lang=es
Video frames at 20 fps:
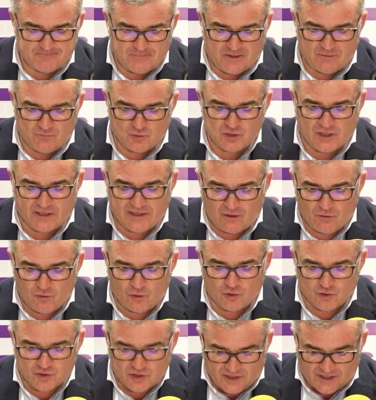Hemos ganado
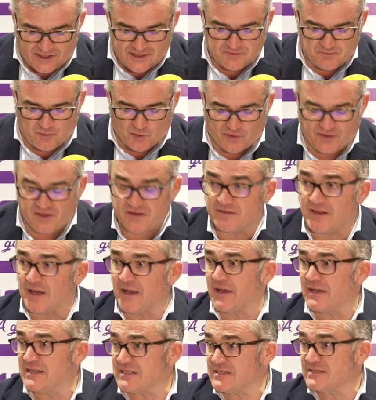los tres
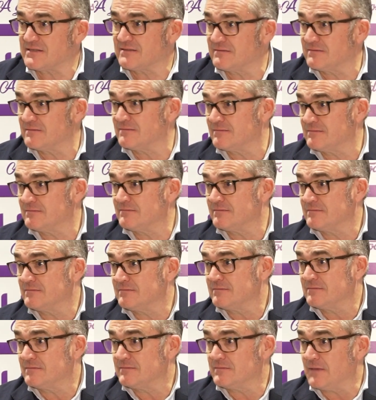porcentajes.
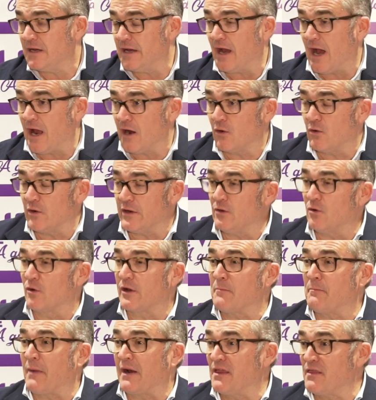Algo en lo
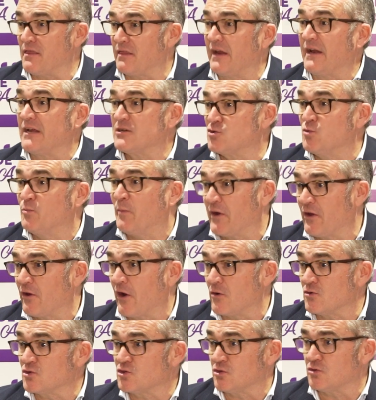que Palencia era superior
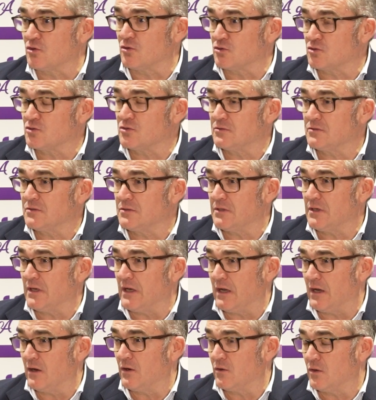a nosotros,
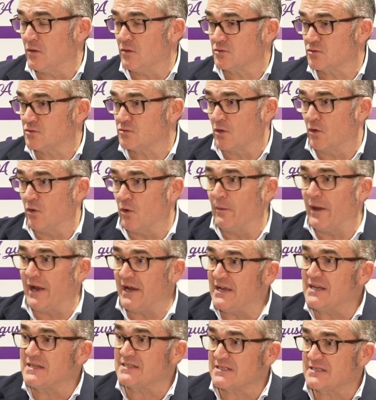en los
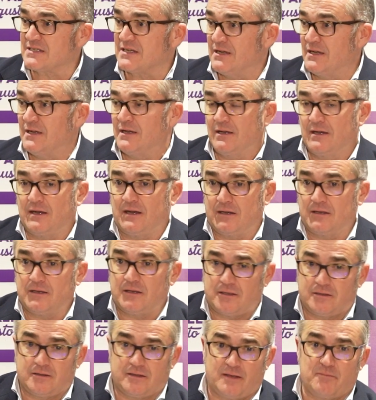globales
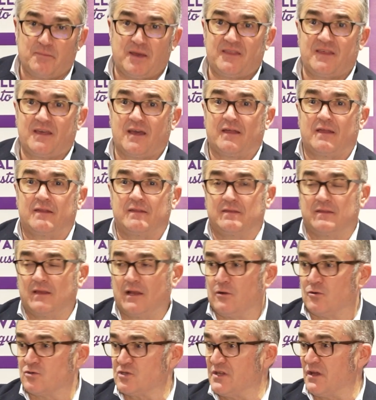de media de
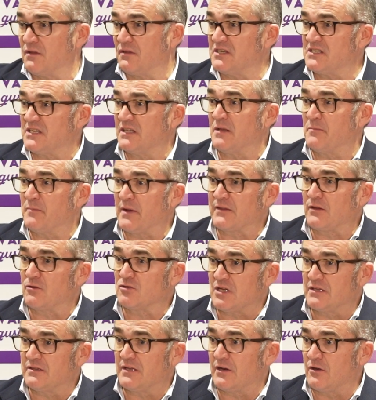los 17
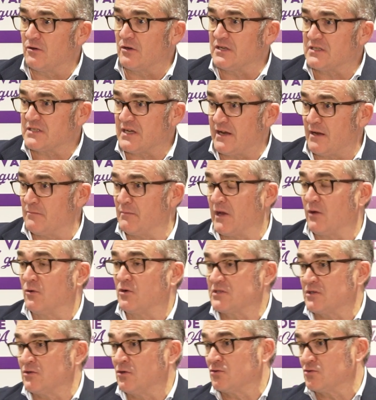partidos anteriores. Eran
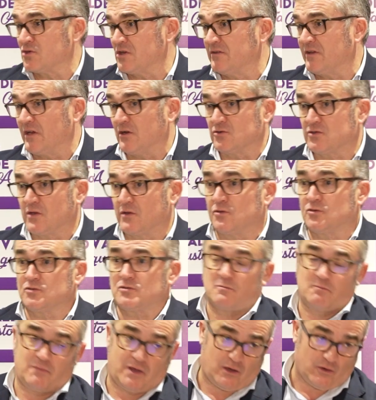mejores que nosotros en tiros de
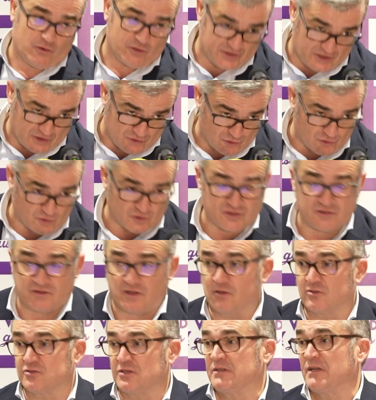dos, mejores que nosotros en
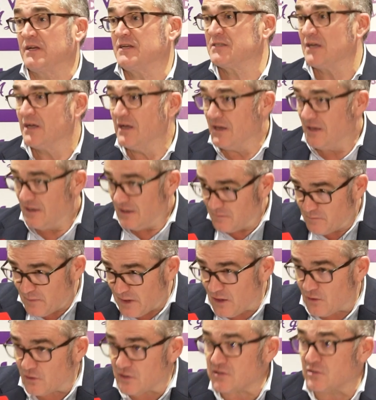tiros de tres,
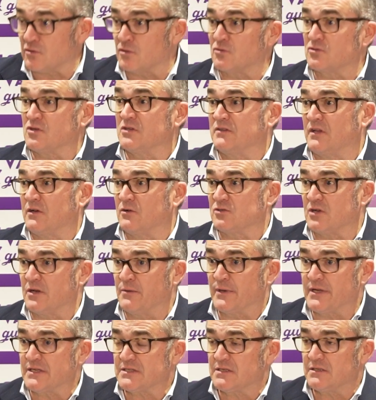mejores que nosotros en tiros
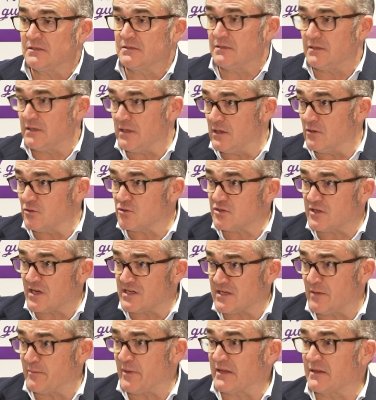libres. En los
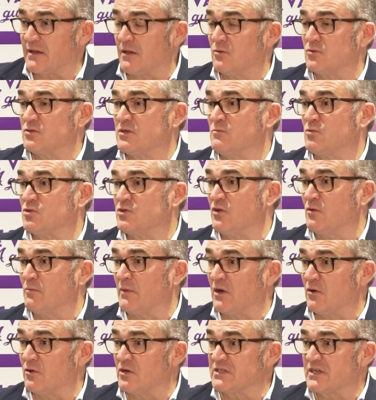tres apartados hemos sido
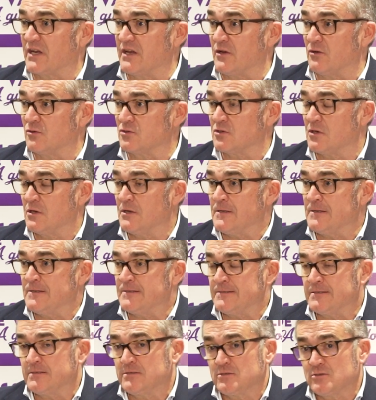mejores que ellos.
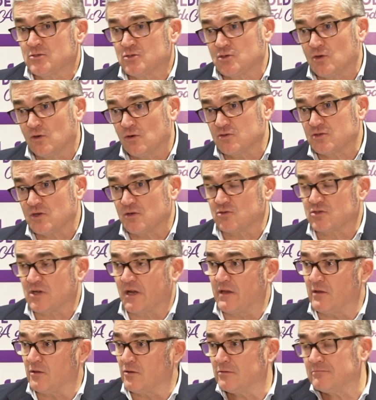Solo se nos ha
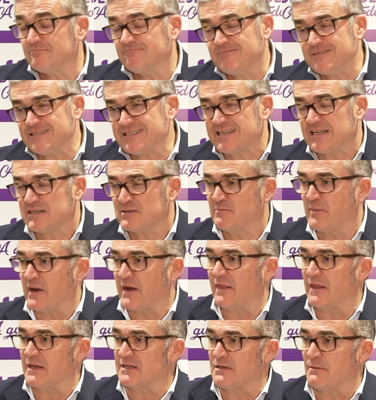ido esas
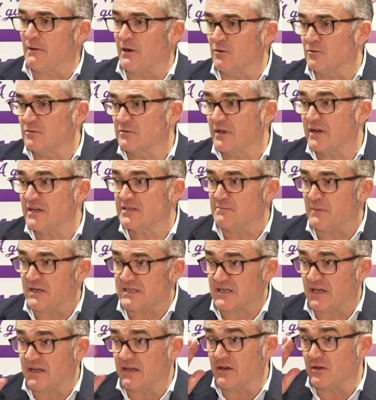pérdidas de balón, tres
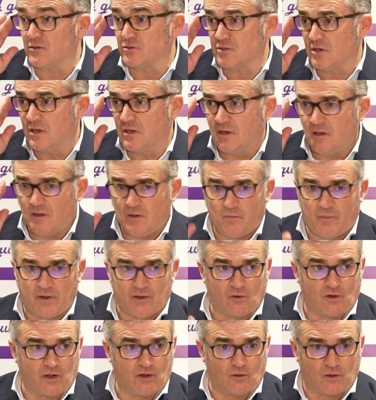más que ellos.
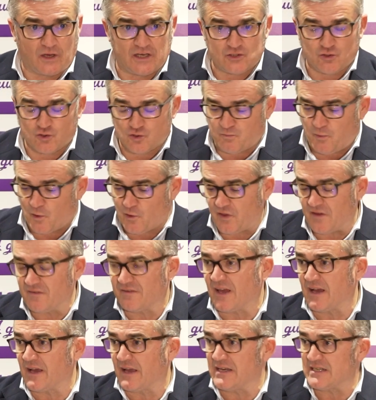Pero creo que esos
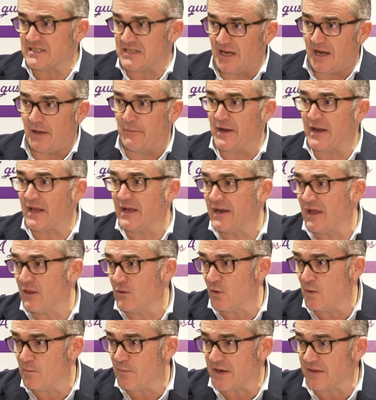porcentajes, el haber
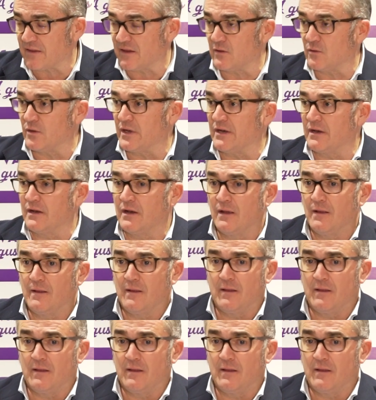ganado el partido en,